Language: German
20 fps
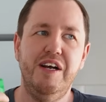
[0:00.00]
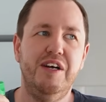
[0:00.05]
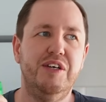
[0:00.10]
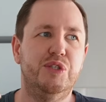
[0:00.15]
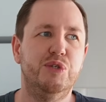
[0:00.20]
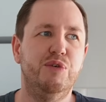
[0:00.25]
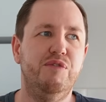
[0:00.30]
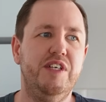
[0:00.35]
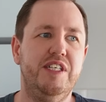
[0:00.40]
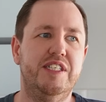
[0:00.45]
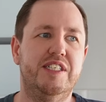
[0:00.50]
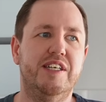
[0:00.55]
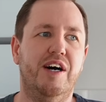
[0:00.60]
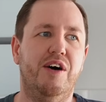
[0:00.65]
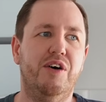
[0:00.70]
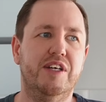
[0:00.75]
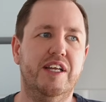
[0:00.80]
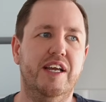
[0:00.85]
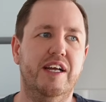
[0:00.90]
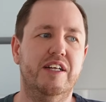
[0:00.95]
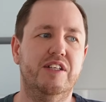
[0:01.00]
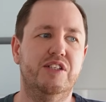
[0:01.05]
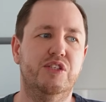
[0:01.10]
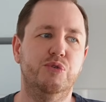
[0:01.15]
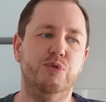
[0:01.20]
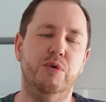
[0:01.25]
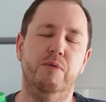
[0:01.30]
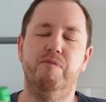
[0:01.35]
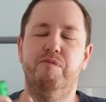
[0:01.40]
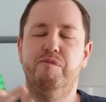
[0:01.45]
so wie ich es ja auch gerne
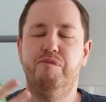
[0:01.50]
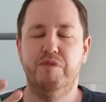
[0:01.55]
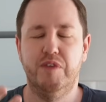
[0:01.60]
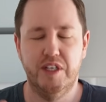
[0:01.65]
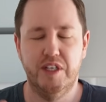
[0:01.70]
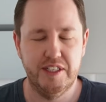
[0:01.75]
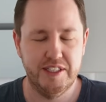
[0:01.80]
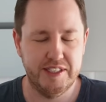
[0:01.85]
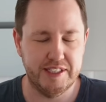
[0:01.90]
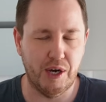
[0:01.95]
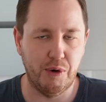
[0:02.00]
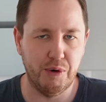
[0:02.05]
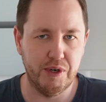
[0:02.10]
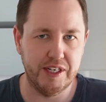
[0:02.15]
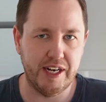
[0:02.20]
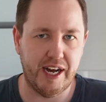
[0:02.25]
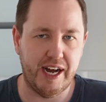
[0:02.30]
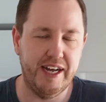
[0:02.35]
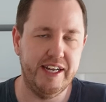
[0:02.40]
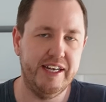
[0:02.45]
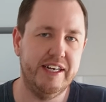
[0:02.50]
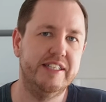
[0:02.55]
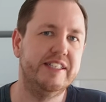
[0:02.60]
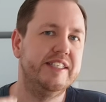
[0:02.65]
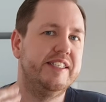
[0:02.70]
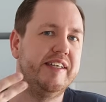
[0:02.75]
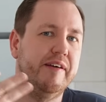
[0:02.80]
zu sauren Eiern,